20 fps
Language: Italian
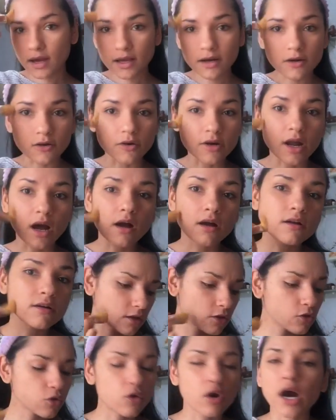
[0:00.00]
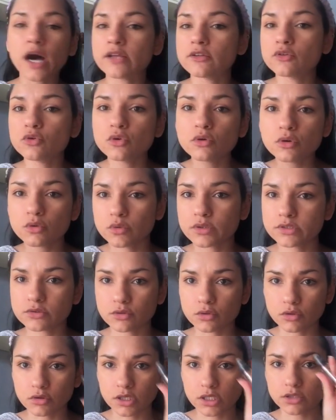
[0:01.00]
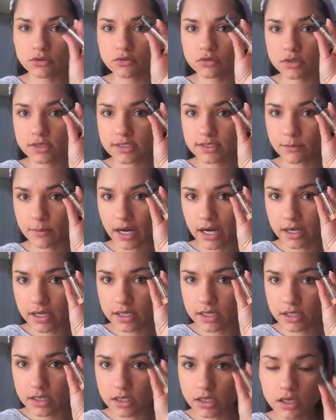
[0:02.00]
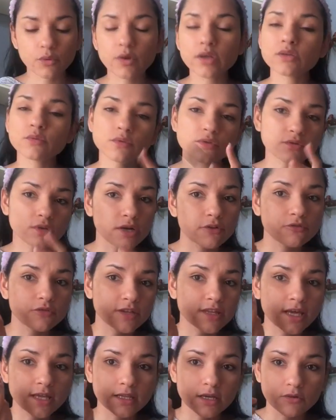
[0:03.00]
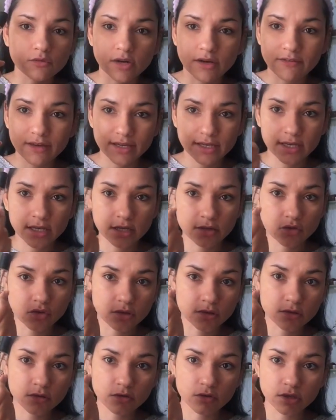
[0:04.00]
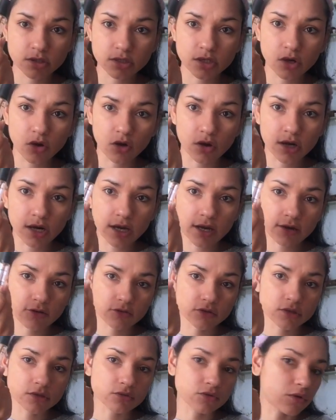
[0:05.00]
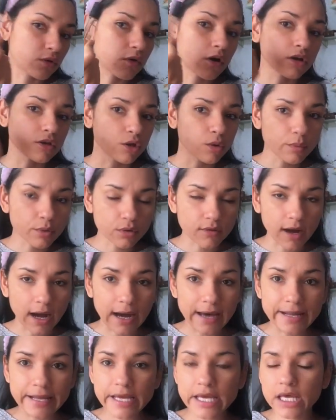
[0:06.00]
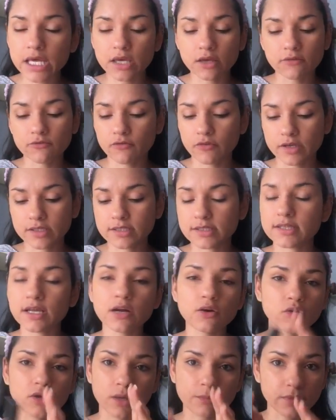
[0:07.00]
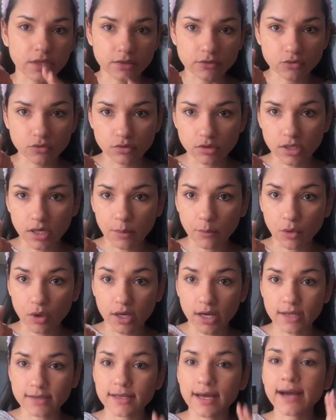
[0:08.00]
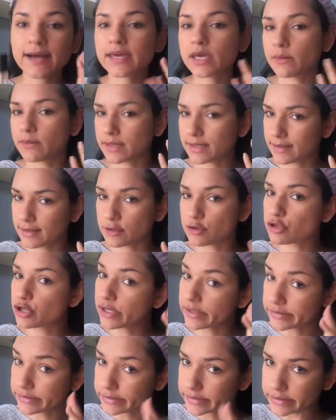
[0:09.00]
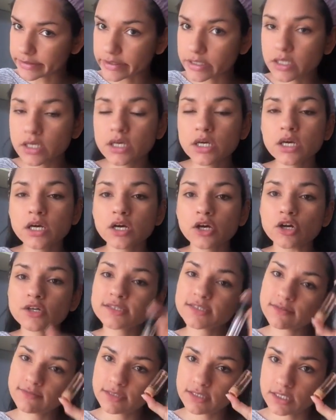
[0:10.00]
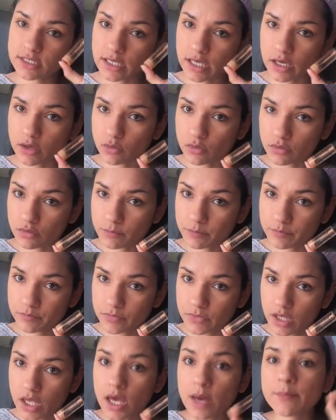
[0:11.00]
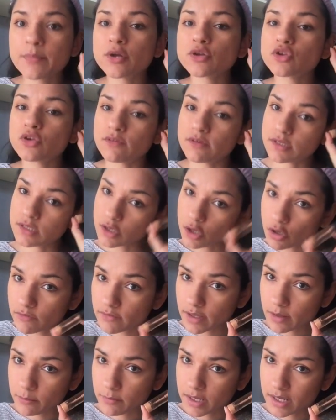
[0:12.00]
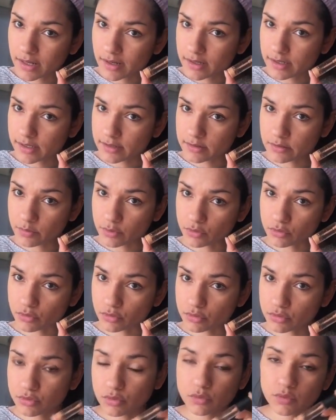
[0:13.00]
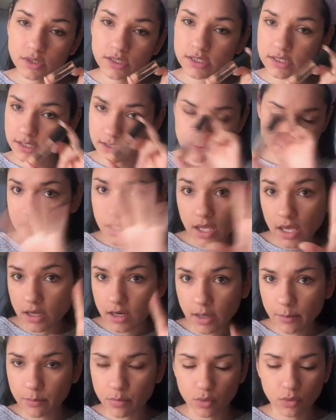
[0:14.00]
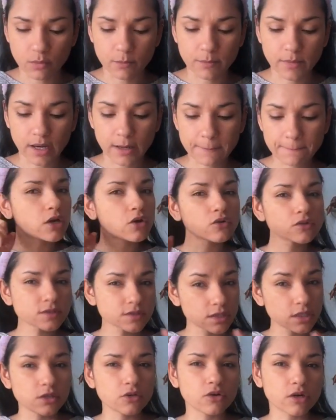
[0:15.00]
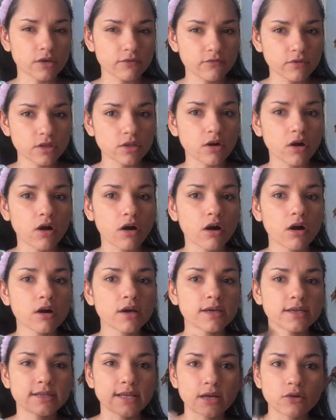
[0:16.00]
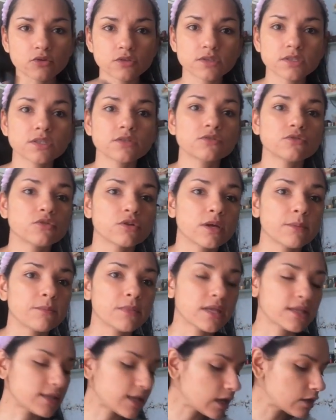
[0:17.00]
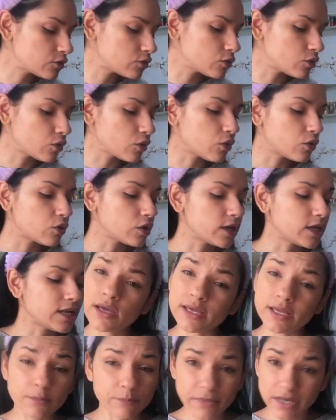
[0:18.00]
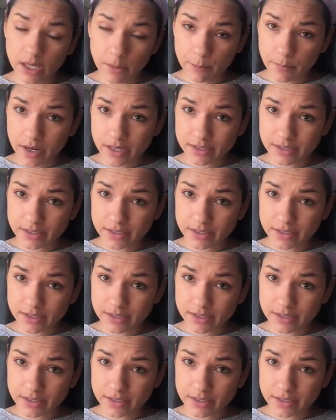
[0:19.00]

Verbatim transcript: allora io adoro questo correttore di MAC quando mi sono affidata a una vecchia recensione di Lolla ho detto lo voglio provare e infatti da allora me ne sono innamorata anche perché gente costa 20 euro però avete 9 ml di prodotto quindi è una bomba il consiglio che vi do ed è lo stesso che mi ha dato il make up